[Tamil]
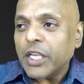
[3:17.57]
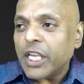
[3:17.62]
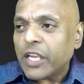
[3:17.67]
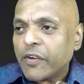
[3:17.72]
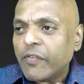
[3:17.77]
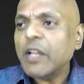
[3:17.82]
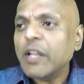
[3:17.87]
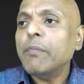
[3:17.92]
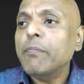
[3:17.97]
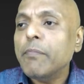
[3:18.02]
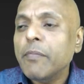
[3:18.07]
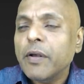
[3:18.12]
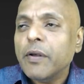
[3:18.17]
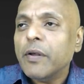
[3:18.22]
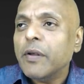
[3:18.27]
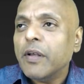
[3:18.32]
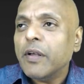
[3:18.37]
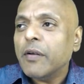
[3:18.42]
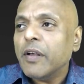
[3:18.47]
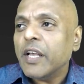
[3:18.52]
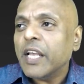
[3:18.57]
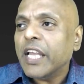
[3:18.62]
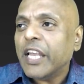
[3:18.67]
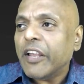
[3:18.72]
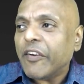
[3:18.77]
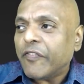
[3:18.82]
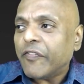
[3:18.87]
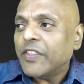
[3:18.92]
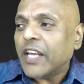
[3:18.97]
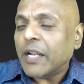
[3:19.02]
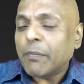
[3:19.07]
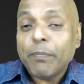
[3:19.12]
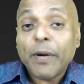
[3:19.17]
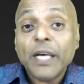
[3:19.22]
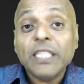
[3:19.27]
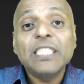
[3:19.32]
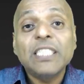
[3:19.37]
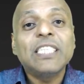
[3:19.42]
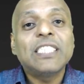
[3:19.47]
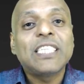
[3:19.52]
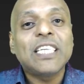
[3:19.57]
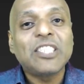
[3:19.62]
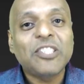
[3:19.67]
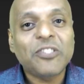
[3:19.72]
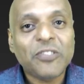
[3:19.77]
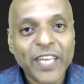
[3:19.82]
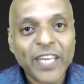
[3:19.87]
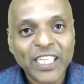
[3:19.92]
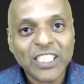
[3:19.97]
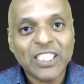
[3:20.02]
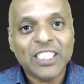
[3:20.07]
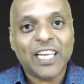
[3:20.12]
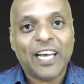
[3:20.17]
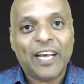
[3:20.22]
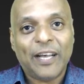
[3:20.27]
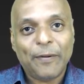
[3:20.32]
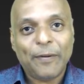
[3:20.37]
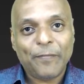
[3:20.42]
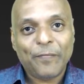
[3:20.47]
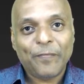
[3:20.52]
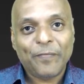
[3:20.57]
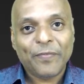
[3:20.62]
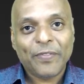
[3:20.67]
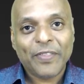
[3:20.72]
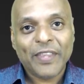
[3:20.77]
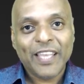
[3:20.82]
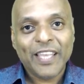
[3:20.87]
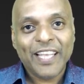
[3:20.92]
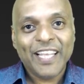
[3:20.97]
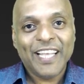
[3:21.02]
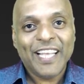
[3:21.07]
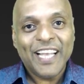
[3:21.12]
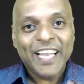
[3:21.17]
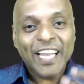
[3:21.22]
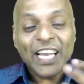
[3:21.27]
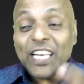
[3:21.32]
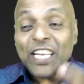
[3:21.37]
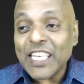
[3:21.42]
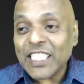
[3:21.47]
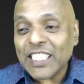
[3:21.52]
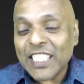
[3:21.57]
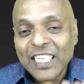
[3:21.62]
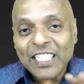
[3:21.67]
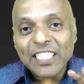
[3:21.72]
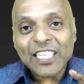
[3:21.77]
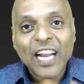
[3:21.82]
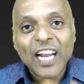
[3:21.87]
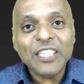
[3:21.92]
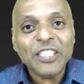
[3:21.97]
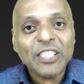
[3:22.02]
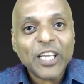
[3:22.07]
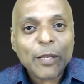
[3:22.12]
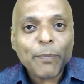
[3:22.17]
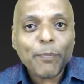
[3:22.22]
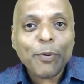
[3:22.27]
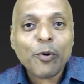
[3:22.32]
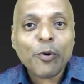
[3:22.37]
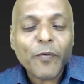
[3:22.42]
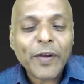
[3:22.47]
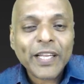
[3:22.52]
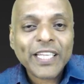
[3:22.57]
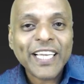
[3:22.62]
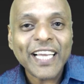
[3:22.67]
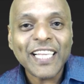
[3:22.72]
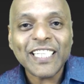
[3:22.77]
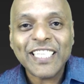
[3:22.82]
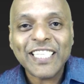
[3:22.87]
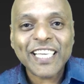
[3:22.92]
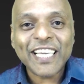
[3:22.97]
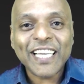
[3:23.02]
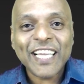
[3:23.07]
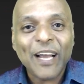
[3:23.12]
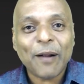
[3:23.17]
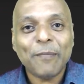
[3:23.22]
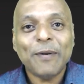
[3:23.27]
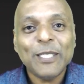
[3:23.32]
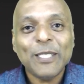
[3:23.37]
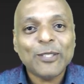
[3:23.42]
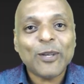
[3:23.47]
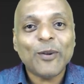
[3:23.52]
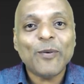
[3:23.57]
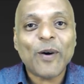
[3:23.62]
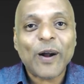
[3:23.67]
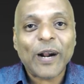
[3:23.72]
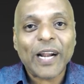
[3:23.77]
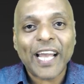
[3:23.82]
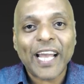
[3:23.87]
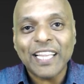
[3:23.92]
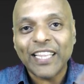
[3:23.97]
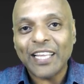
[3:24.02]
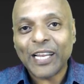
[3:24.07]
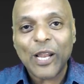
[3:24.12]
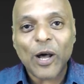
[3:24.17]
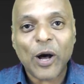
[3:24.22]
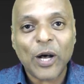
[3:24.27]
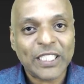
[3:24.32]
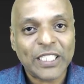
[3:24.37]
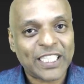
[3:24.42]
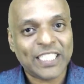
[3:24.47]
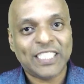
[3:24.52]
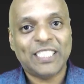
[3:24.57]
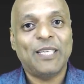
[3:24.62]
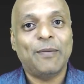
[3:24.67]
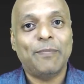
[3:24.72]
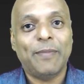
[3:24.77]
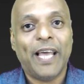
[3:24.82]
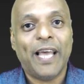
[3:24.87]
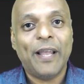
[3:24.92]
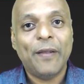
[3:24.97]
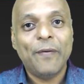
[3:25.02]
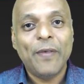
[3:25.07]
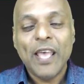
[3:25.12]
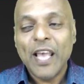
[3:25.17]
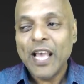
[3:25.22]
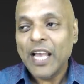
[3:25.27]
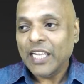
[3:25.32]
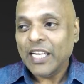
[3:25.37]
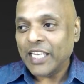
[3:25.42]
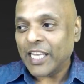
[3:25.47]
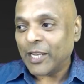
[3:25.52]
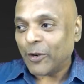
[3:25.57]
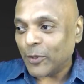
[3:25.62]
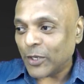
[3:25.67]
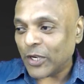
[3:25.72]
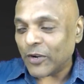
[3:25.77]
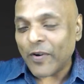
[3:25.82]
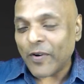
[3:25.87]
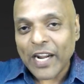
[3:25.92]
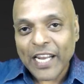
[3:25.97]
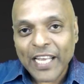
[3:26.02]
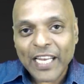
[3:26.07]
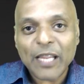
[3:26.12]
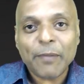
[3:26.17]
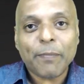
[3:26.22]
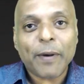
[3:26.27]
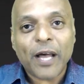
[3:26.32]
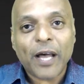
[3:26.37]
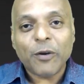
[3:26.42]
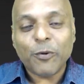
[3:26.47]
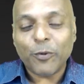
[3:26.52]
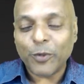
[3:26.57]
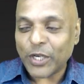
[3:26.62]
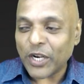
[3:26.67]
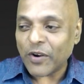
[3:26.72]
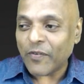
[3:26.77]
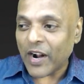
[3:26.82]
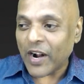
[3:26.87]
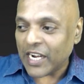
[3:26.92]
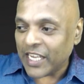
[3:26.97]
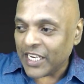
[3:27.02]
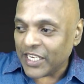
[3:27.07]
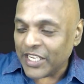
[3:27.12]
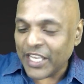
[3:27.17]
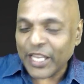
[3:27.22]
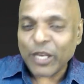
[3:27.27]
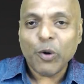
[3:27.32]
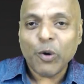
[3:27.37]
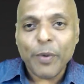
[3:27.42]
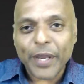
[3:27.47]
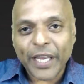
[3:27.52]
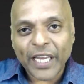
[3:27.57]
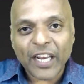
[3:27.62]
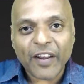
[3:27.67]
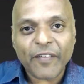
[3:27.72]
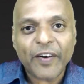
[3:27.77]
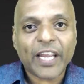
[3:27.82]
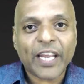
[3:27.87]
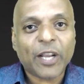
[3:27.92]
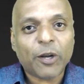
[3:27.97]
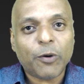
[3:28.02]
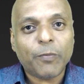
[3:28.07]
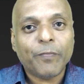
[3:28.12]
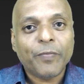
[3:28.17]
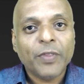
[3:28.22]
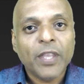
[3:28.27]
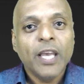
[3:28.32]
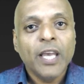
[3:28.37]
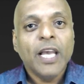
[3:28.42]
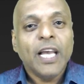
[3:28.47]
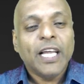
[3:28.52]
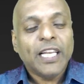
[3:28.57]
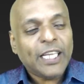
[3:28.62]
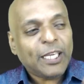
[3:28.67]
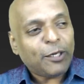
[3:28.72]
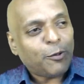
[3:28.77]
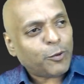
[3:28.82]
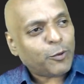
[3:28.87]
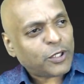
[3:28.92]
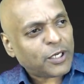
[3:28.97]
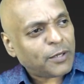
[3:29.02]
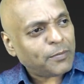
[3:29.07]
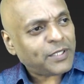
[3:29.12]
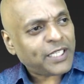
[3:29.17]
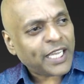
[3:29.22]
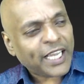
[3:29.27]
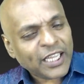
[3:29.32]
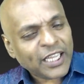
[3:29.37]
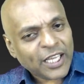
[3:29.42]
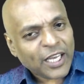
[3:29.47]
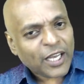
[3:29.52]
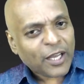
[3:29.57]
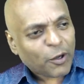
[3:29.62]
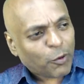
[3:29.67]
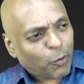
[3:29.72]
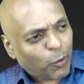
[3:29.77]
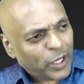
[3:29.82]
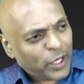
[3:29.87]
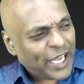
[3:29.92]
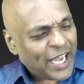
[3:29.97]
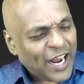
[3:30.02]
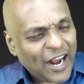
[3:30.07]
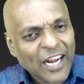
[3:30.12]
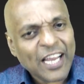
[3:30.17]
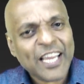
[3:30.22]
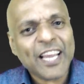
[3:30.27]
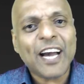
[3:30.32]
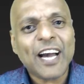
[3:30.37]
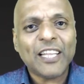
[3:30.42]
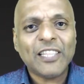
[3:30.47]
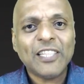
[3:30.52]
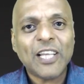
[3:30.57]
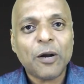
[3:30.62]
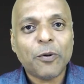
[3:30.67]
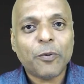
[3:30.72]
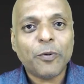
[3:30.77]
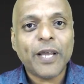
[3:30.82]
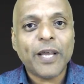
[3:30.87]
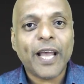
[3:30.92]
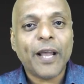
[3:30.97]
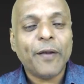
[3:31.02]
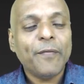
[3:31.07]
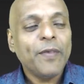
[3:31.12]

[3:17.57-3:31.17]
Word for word: ஈவன் இஃப் தட் பர்சன் இஸ் அ ஸ்ட்ரேஞ்சர் இன்னசென்ட் அன்டில் ப்ரூவ் அண்ட் கில்ட்டி அப்படின்னு சொல்லுவாங்களே இந்த லா சிஸ்டமில் நீ குற்றவாளி இல்லைப்பா குற்றவாளி நிரூபிக்கிற வரைக்கும் நீ குற்றம் செய்த கொலையாளியாக இருந்தால் கூட